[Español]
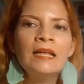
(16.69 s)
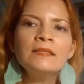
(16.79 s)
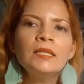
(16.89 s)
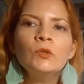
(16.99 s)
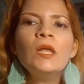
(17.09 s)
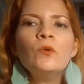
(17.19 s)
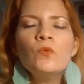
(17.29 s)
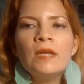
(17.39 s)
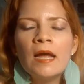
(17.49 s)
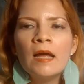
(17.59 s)
Sin duda
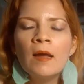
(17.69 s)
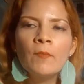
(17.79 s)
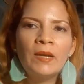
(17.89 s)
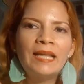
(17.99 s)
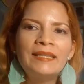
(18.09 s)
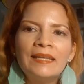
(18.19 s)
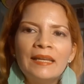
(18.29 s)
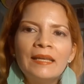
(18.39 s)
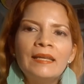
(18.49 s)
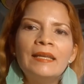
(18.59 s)
alguna, para
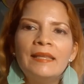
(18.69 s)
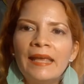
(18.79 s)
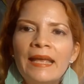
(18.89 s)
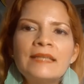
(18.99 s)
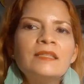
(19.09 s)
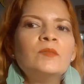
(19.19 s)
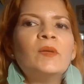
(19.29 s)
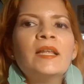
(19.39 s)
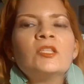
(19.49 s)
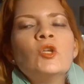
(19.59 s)
tener ideas,
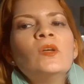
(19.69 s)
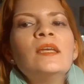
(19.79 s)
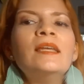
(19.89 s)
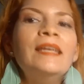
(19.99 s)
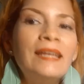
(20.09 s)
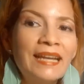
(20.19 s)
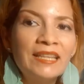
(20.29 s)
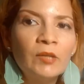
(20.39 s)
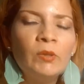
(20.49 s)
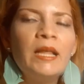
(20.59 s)
inspiración y
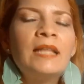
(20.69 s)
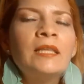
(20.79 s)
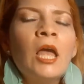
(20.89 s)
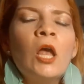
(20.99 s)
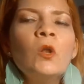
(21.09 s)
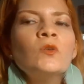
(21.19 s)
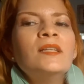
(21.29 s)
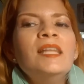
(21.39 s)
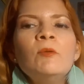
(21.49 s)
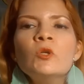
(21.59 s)
creatividad, los
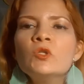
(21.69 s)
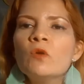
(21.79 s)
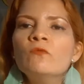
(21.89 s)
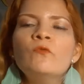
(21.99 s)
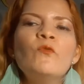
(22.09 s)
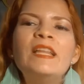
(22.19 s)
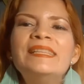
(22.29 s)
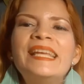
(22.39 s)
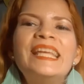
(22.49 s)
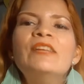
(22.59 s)
libros son
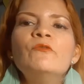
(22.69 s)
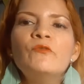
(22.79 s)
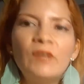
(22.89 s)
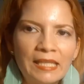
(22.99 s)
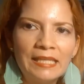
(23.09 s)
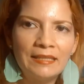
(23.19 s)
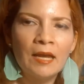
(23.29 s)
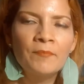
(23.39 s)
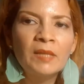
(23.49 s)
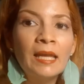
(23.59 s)
fuente infinita
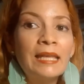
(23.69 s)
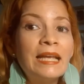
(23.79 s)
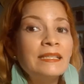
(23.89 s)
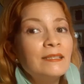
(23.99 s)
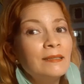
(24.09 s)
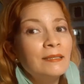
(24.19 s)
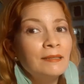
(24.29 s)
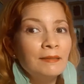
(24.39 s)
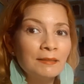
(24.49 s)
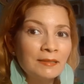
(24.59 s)
y han
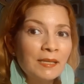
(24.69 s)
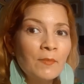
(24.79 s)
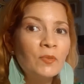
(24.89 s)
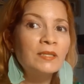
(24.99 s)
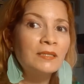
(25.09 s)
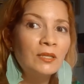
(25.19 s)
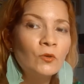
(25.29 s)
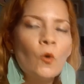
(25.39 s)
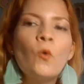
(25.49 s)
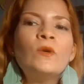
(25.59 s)
siempre
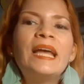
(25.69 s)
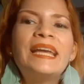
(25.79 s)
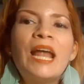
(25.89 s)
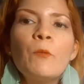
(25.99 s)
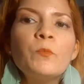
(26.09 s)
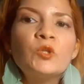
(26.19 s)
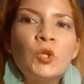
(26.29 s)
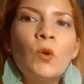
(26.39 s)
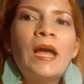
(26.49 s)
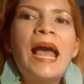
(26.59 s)
sido una gran
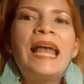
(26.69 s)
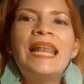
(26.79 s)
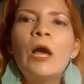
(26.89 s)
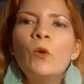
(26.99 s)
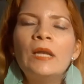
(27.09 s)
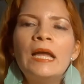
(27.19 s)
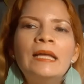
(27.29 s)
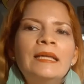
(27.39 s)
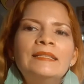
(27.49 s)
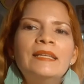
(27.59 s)
opción a la
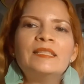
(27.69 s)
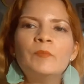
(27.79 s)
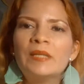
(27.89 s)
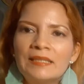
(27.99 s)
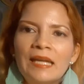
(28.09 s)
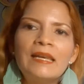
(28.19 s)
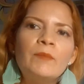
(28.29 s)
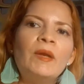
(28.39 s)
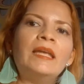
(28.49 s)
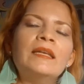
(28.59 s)
hora de de despertar la
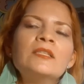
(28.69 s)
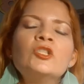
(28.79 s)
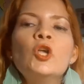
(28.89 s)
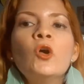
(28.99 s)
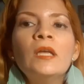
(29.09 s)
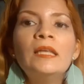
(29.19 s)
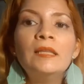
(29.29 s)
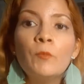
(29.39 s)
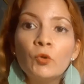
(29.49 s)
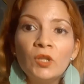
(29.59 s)
imaginación y
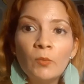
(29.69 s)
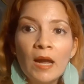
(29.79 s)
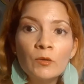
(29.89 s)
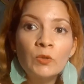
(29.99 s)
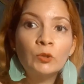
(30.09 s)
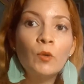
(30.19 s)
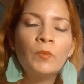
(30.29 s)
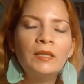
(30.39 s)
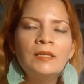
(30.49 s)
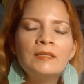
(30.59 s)
de motivar nuestro
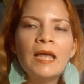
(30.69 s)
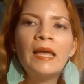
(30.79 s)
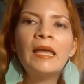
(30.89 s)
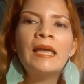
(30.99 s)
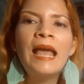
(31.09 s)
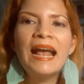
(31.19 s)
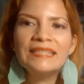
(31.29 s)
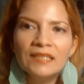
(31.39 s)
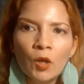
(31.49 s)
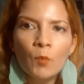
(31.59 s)
aprendizaje,
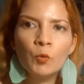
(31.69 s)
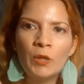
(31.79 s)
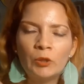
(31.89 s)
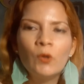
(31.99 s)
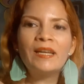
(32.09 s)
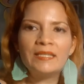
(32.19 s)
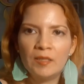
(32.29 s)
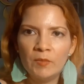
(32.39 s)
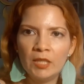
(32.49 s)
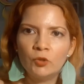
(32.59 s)
así como nuestro
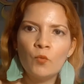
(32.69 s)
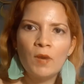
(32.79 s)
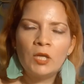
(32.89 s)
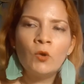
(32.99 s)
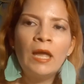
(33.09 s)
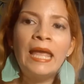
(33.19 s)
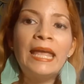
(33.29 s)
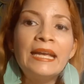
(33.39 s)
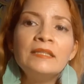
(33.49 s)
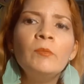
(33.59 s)
crecimiento humano.
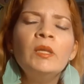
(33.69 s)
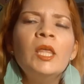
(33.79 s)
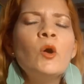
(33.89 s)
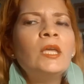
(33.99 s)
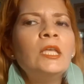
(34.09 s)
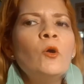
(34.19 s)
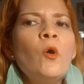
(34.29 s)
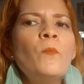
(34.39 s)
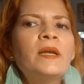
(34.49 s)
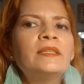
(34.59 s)
En este video quiero
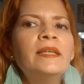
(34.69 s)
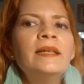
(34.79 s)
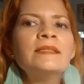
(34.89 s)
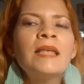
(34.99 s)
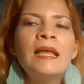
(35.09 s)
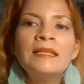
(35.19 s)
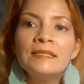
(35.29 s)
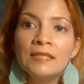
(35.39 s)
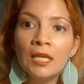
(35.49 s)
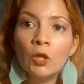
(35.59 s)
compartirles
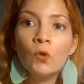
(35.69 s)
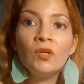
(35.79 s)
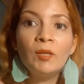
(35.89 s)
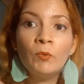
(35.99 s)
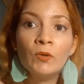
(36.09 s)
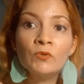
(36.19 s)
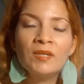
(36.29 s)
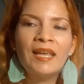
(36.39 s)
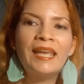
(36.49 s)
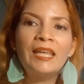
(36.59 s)
cinco libros
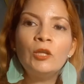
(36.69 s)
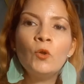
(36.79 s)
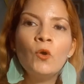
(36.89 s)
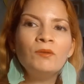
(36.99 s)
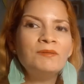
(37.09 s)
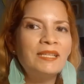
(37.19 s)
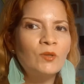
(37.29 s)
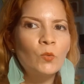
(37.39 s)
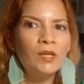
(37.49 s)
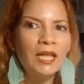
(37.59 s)
que he ido
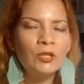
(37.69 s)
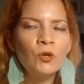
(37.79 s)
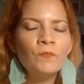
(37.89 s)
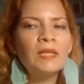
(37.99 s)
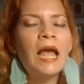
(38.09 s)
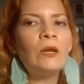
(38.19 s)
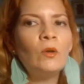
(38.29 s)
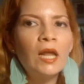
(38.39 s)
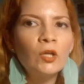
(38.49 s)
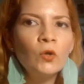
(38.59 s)
descubriendo a lo
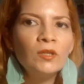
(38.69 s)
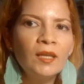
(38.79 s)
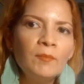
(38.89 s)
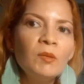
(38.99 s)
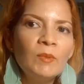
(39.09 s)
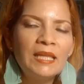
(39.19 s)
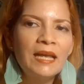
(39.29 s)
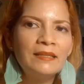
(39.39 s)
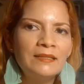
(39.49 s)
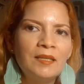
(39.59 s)
largo de mi
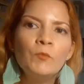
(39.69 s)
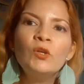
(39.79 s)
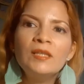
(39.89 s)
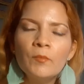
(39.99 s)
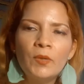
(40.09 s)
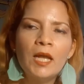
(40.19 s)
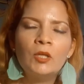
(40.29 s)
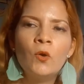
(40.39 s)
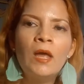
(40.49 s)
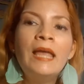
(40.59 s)
vida desde muy
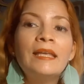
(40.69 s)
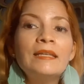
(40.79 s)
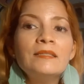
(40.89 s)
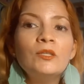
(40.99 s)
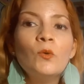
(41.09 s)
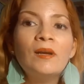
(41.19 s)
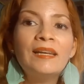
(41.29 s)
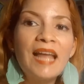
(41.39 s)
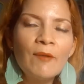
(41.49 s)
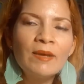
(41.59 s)
temprano, que han sido
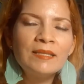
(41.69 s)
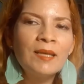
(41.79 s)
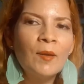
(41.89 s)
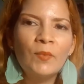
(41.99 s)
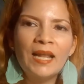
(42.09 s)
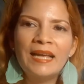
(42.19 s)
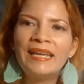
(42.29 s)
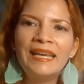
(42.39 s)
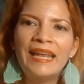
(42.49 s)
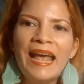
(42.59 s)
claves para
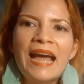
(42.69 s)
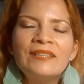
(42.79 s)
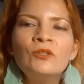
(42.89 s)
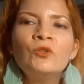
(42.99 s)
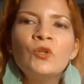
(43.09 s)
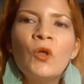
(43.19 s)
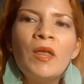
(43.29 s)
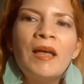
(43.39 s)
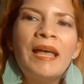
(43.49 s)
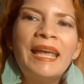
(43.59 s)
crear
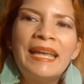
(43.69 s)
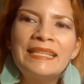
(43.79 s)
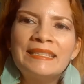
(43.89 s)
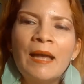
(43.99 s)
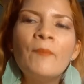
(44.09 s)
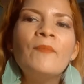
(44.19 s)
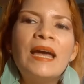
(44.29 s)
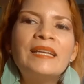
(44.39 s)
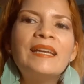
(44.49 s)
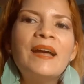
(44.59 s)
toda esta
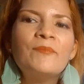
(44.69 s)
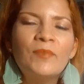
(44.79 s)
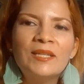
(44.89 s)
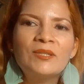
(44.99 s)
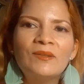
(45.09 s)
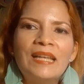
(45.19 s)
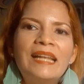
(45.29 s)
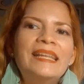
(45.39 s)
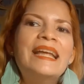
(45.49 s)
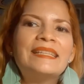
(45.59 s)
marca
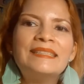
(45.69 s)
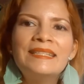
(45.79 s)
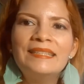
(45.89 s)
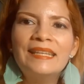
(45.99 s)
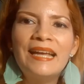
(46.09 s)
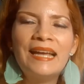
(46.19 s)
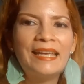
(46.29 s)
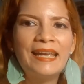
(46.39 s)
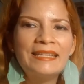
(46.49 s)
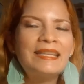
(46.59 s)
personal y artística
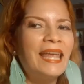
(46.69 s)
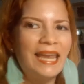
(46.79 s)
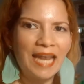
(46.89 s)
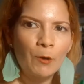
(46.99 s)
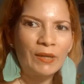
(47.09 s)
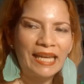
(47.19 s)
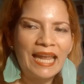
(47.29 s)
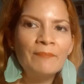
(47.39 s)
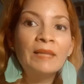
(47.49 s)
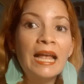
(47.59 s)
que es en
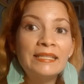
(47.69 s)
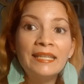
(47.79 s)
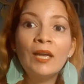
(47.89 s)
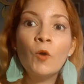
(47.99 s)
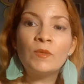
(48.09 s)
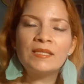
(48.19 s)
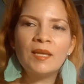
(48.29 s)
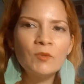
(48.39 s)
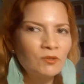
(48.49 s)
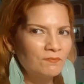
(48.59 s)
acuarela. Así que
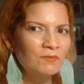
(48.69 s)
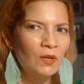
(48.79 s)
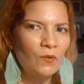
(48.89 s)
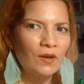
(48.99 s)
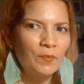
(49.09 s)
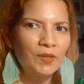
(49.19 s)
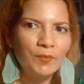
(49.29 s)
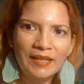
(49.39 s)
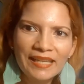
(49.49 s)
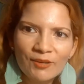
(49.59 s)
comencemos con el
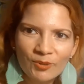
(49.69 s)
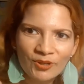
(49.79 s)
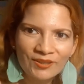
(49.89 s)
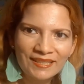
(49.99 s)
primer libro.